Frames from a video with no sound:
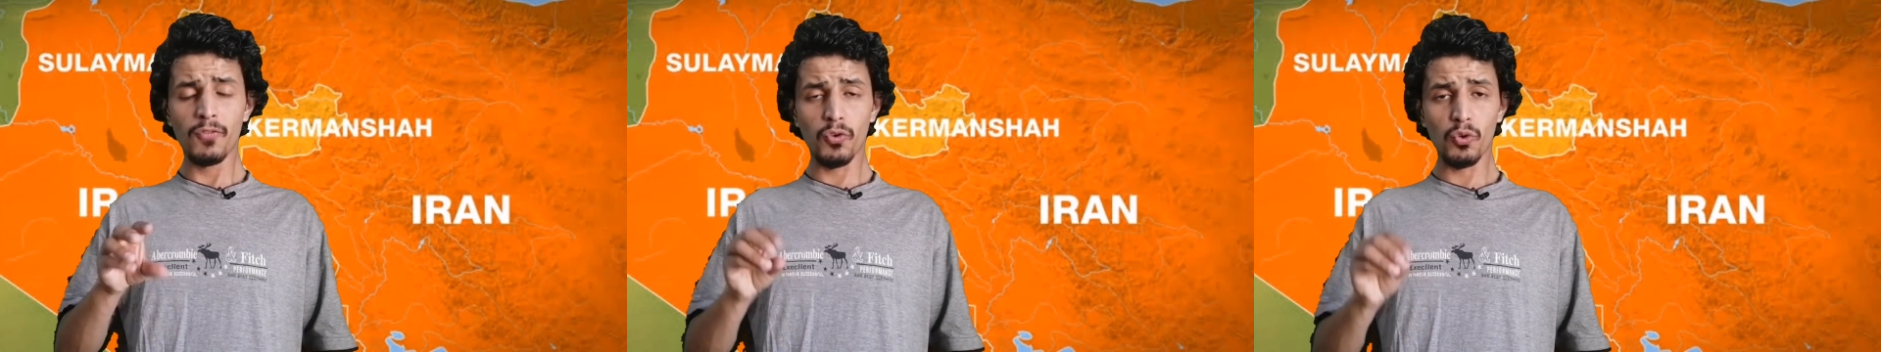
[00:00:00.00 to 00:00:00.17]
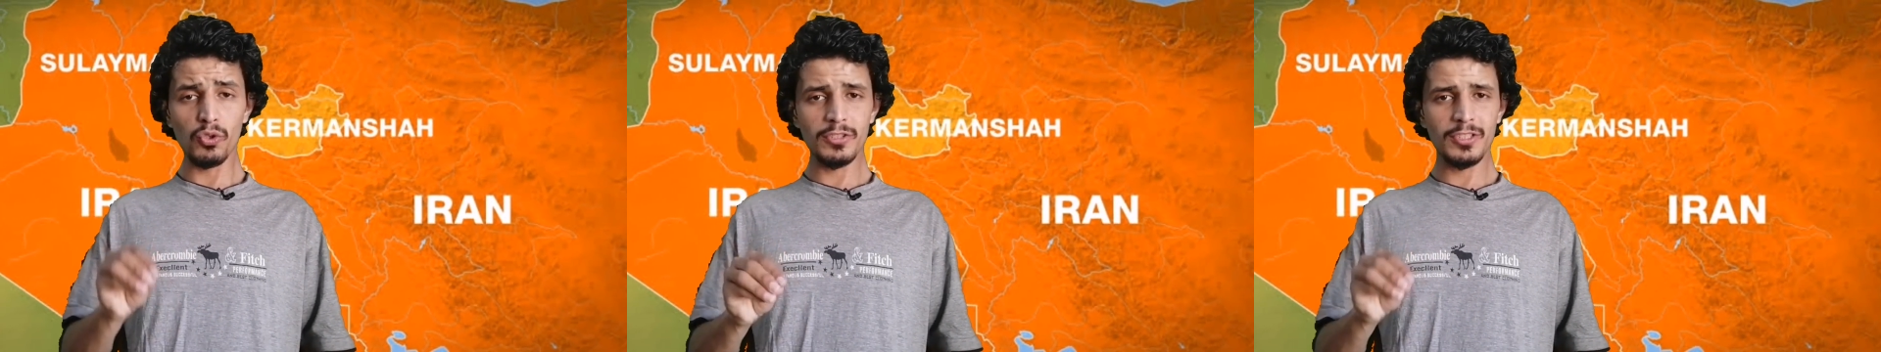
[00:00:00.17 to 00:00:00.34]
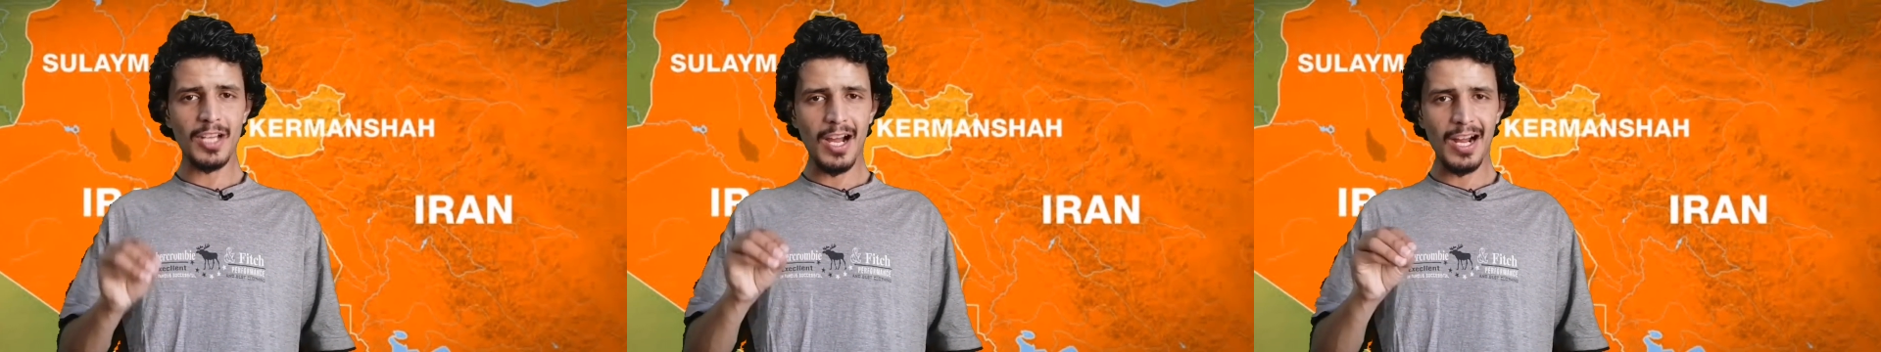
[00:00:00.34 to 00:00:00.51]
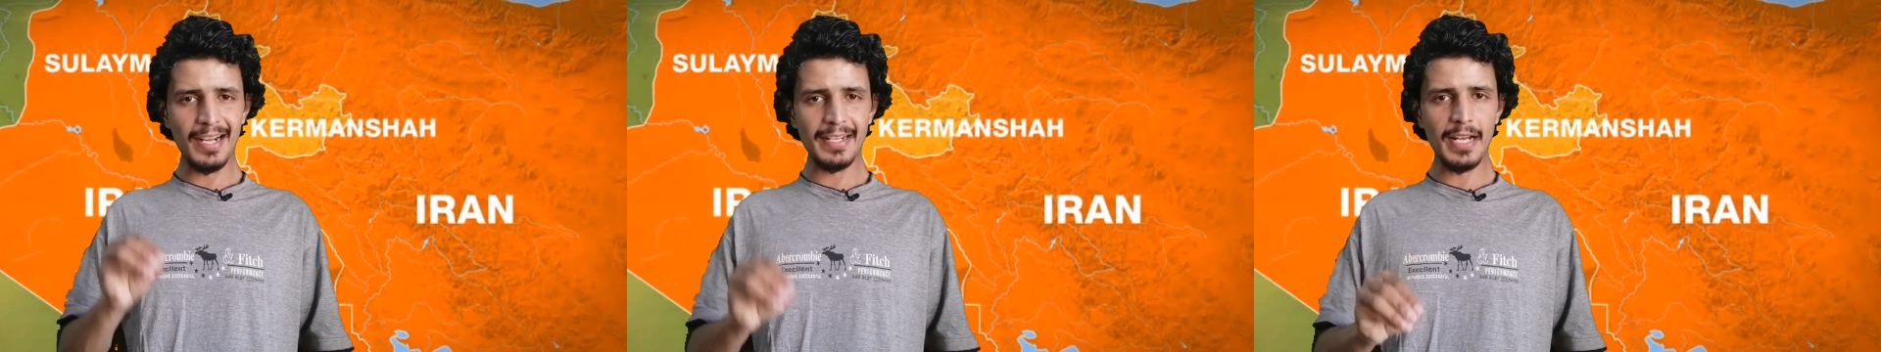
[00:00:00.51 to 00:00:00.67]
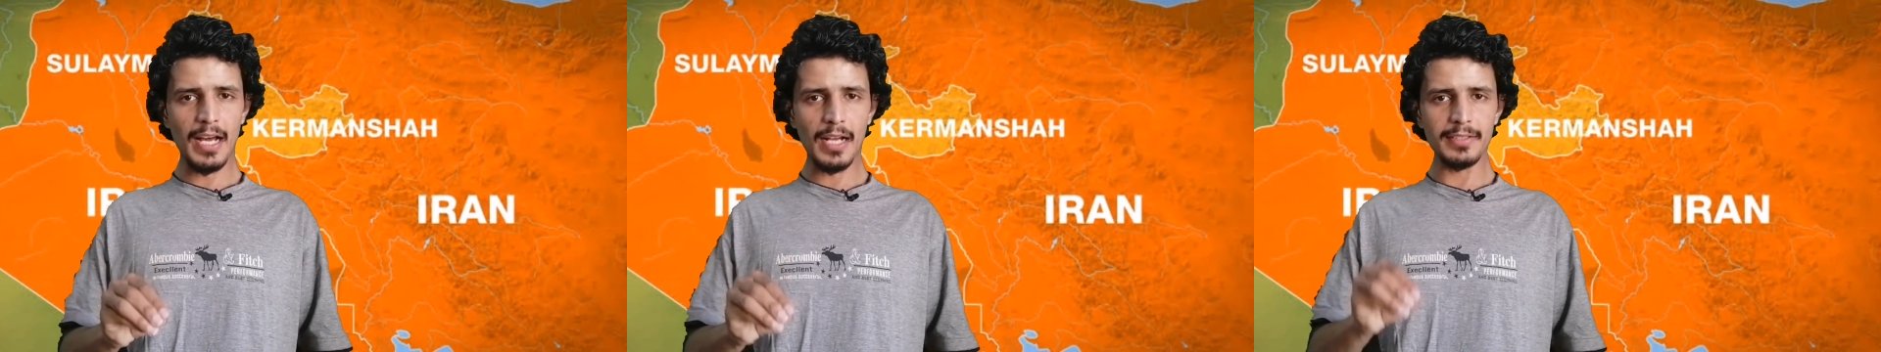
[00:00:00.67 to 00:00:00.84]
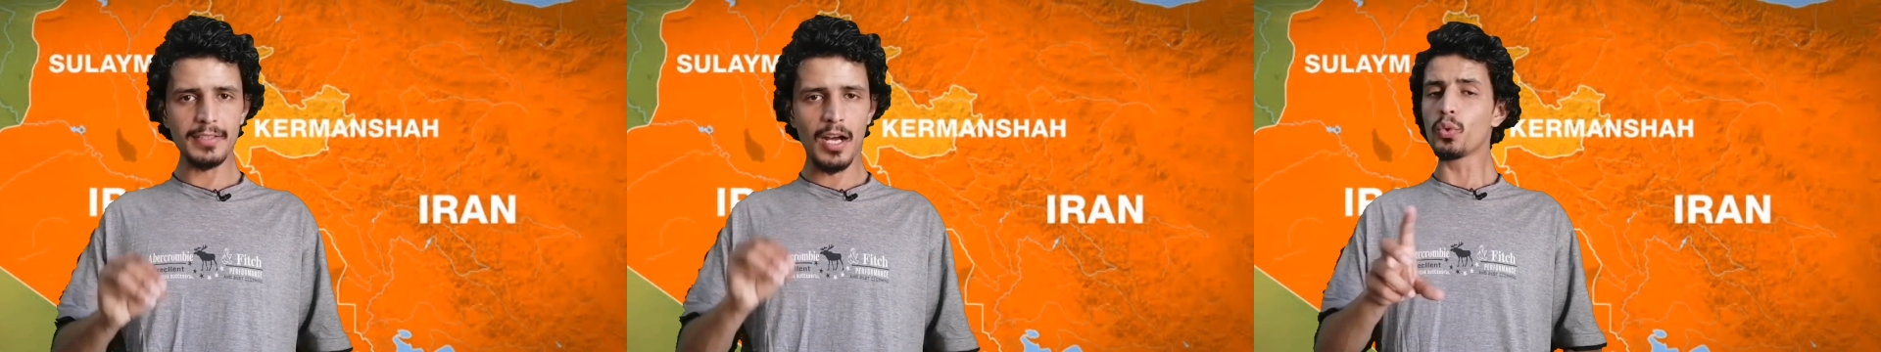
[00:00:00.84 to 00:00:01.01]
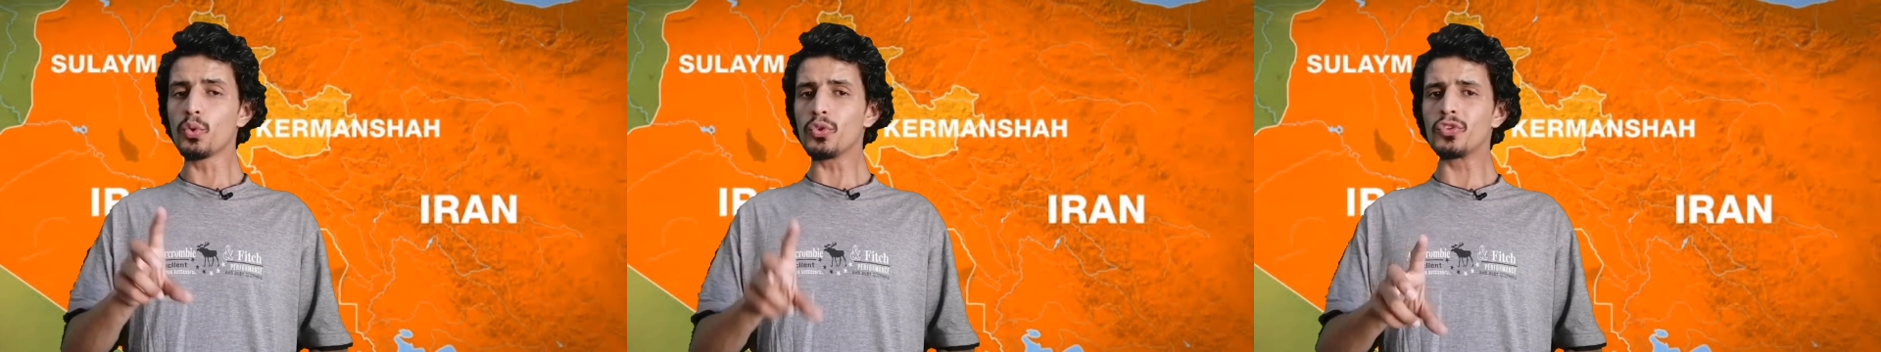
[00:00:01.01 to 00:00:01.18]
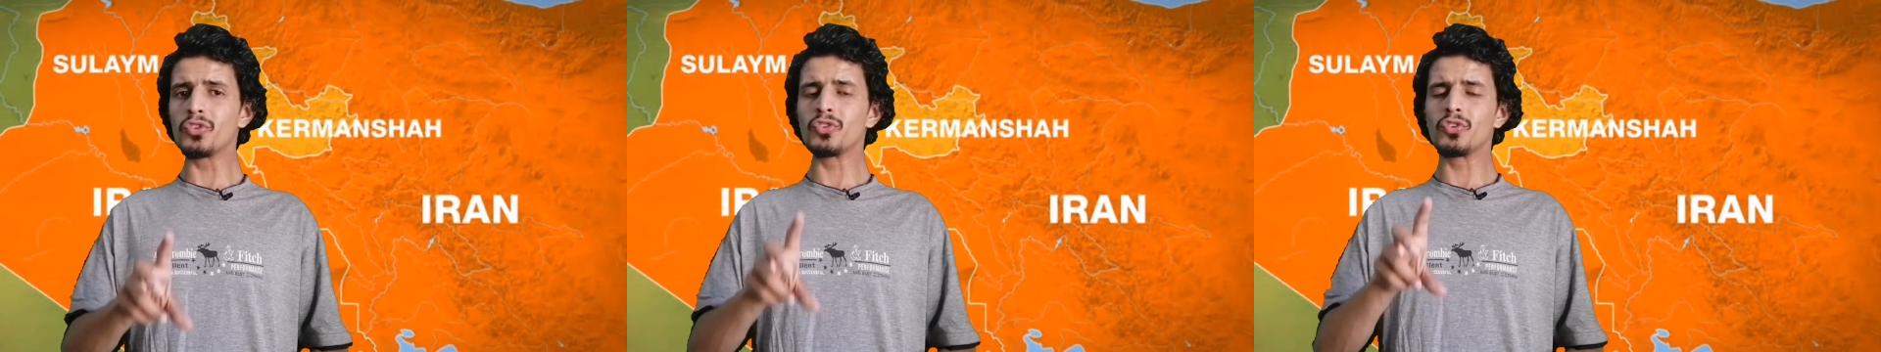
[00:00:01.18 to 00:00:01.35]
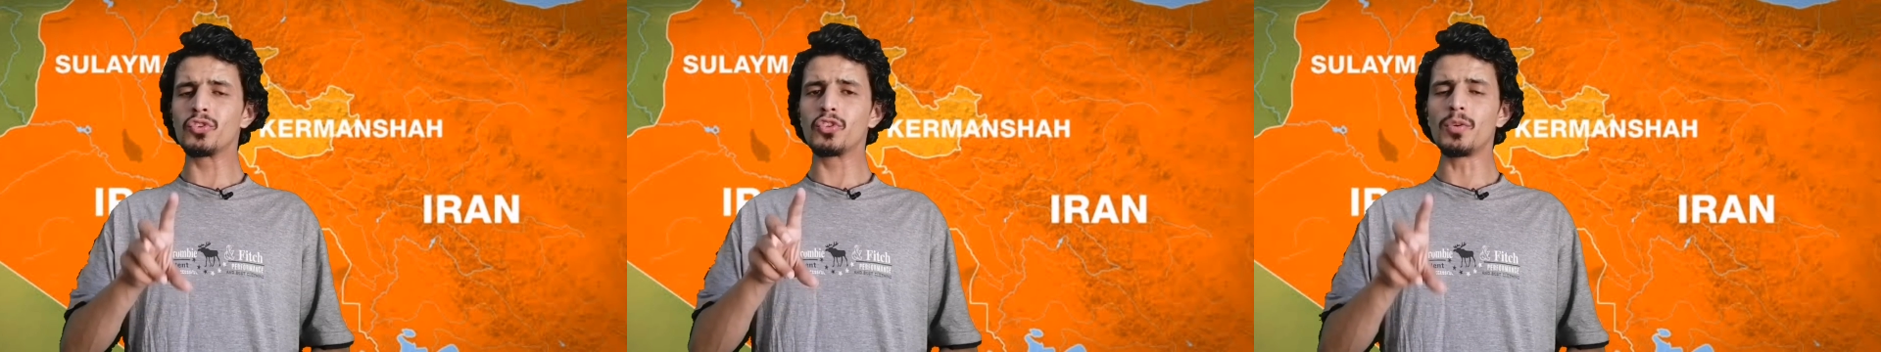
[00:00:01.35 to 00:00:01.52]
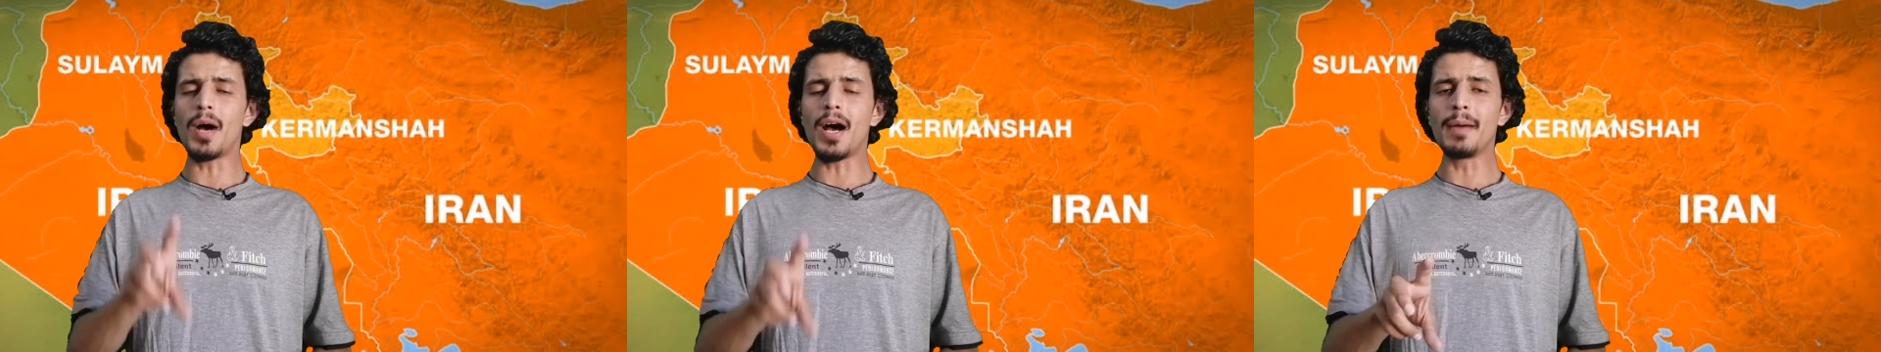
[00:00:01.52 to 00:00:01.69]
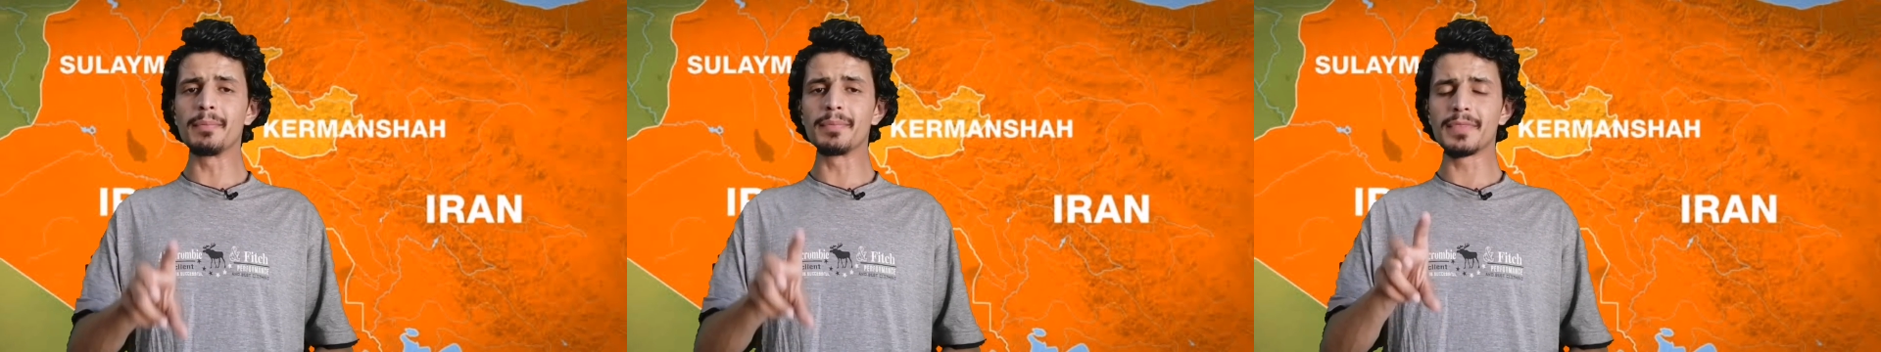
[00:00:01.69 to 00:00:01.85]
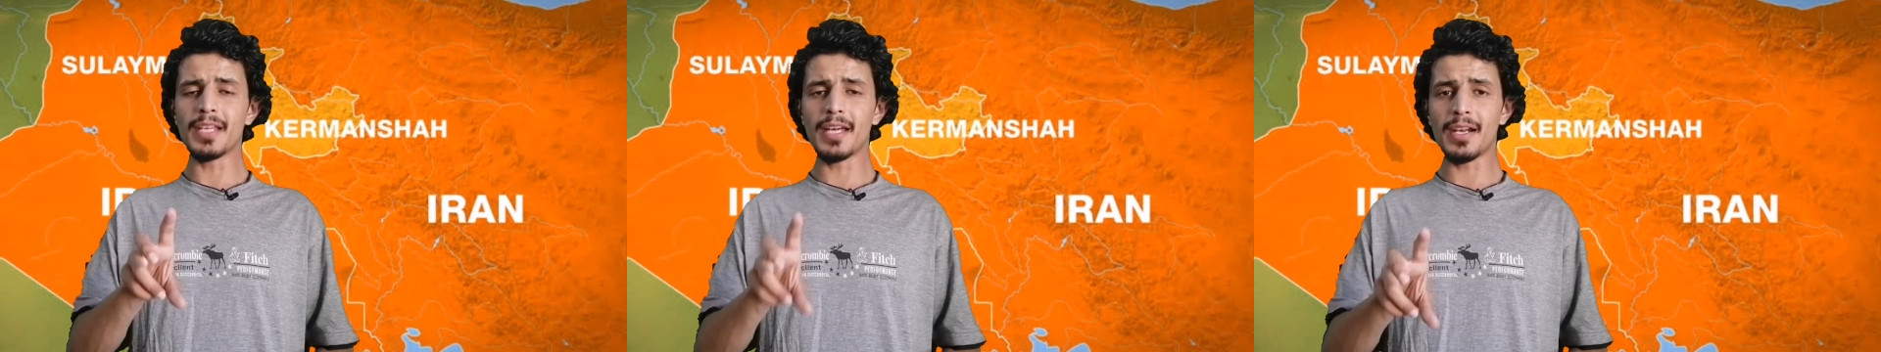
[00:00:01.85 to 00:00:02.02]
फौज का अड्डा उस
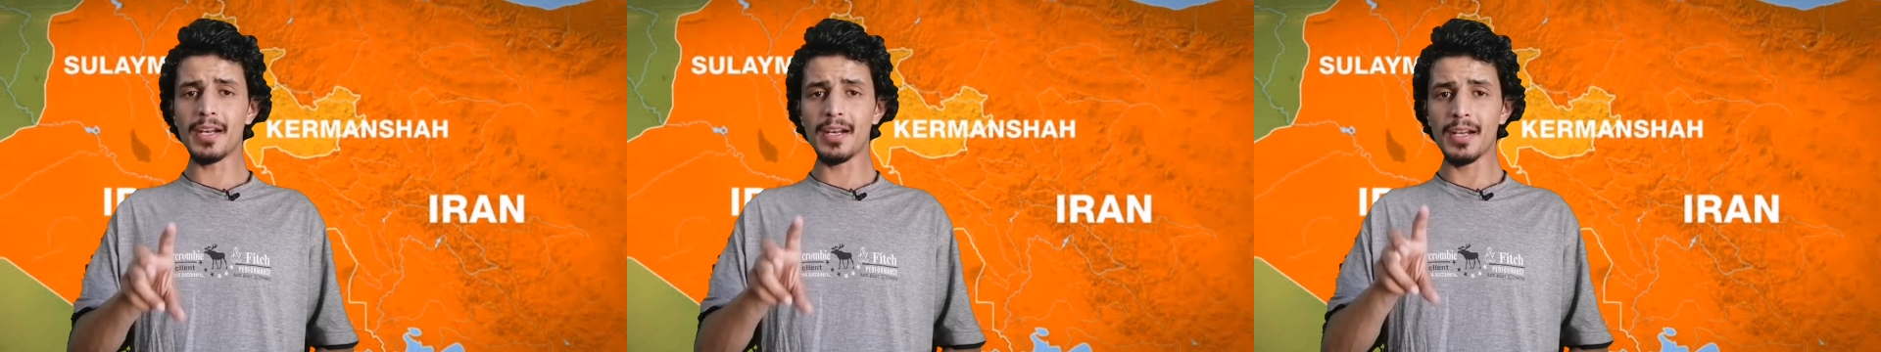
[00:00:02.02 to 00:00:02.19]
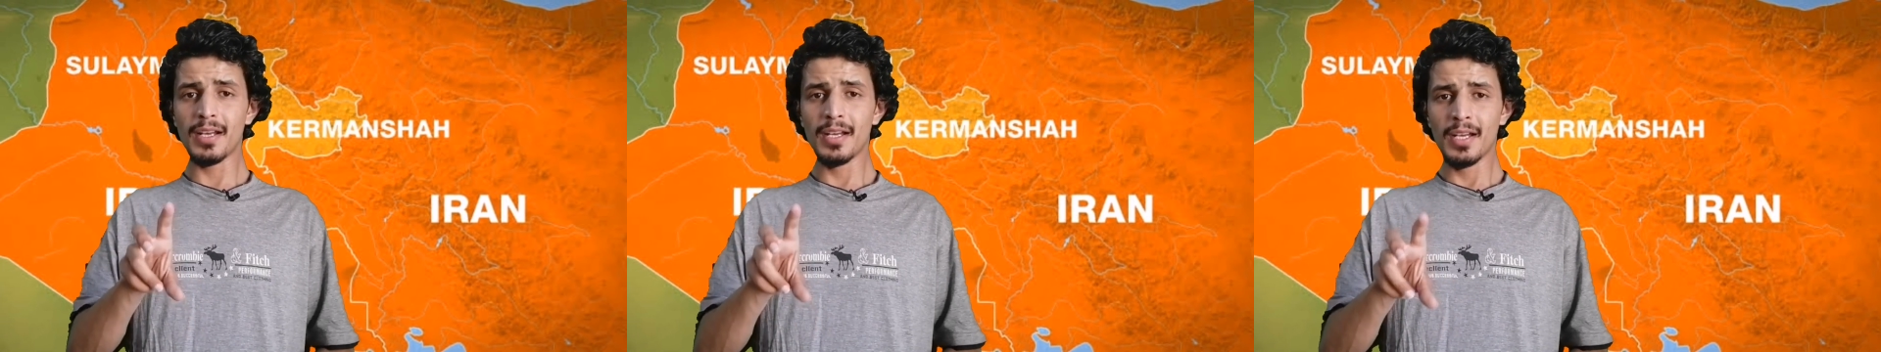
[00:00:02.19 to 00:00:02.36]
तमाम तर